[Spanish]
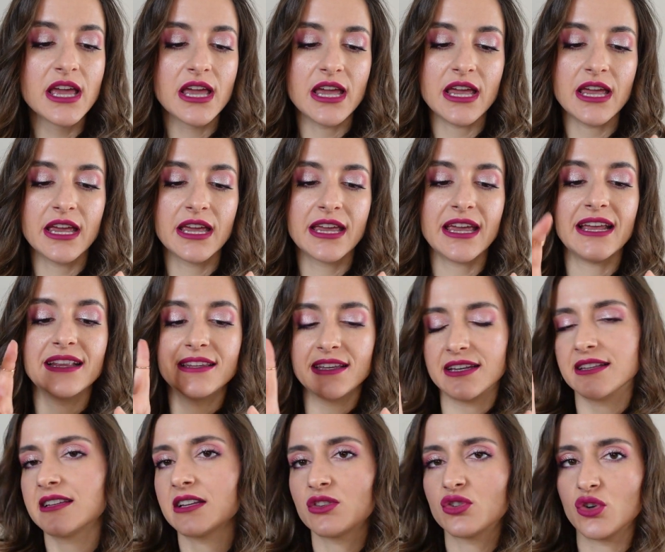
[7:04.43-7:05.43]
eh, que ahí
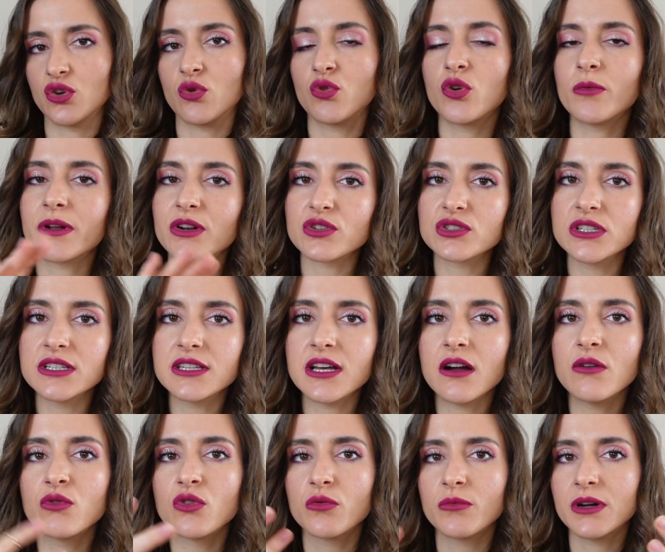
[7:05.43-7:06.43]
tiene tres tonos, uno más rosita,
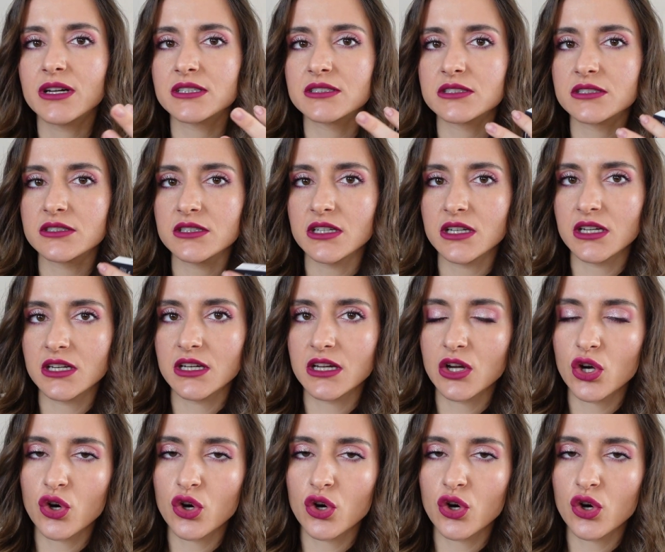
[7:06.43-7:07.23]
uno más eh,